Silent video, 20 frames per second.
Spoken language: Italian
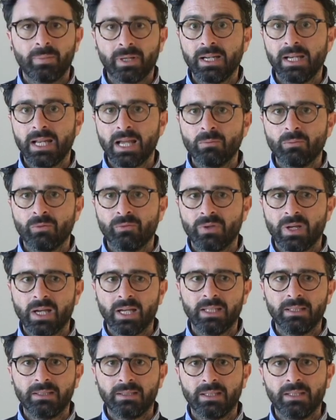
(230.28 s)
parliamo
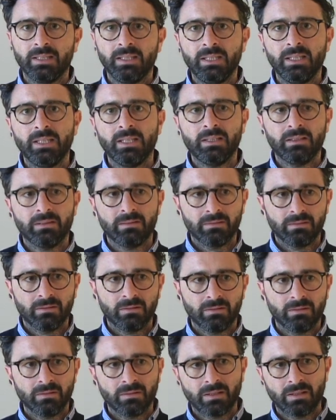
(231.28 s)
ovviamente di
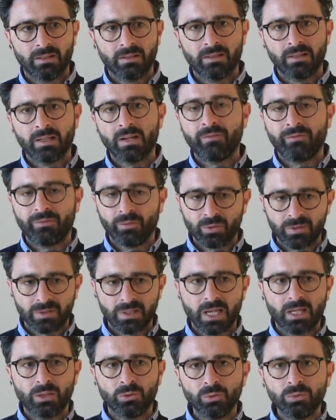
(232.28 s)
eh,
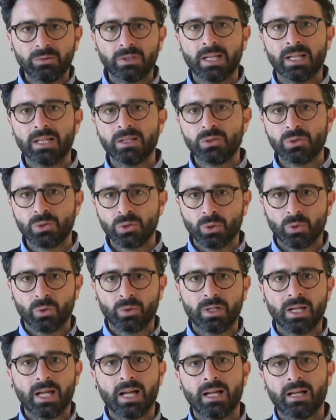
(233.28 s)
rafforzare tutta la
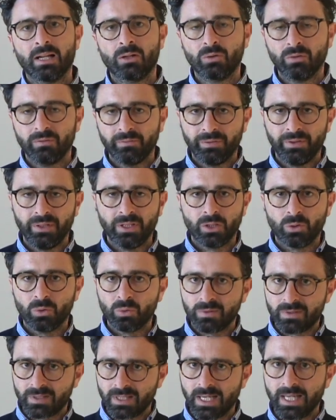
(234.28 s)
zona a confine
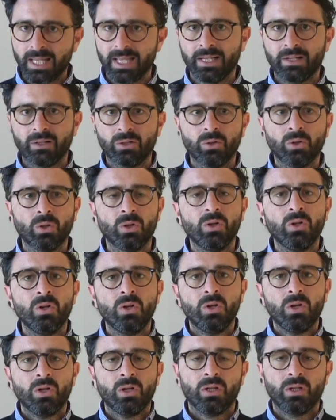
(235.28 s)
con Salerno,
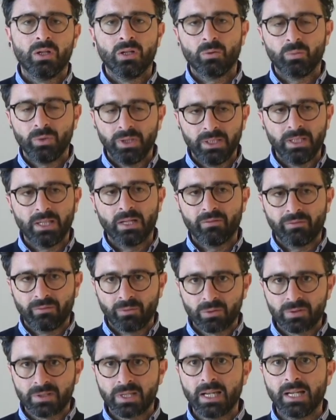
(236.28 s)
eh, quindi
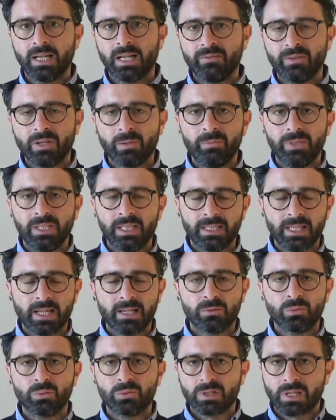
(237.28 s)
rafforzare la
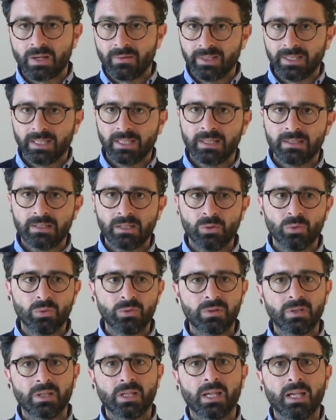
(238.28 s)
viabilità su scavate case
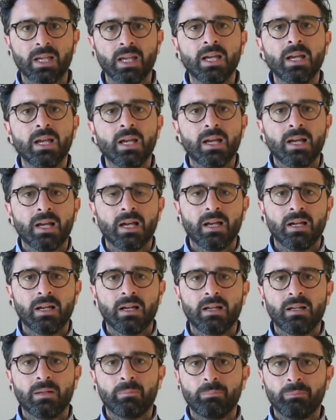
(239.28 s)
rosse che
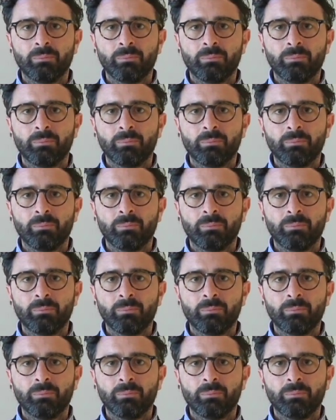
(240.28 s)
eh,